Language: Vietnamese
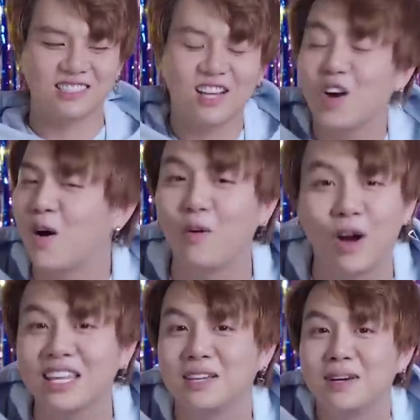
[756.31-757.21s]
nó cũng không
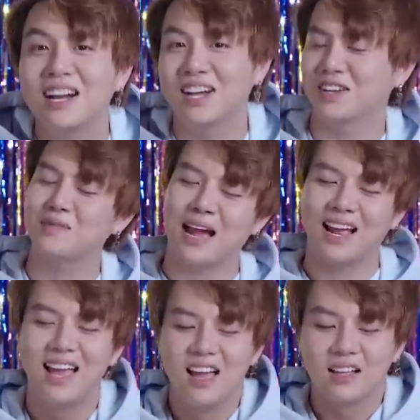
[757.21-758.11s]
quá gì bất ngờ đâu các
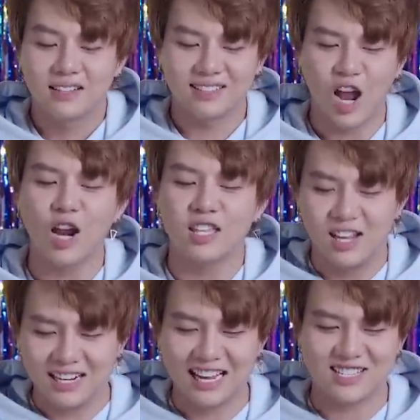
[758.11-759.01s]
bạn đó là
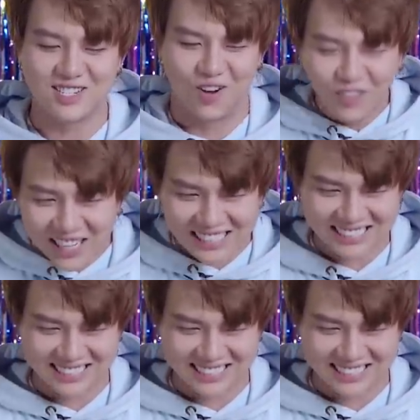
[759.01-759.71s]
những cái sự nỗ lực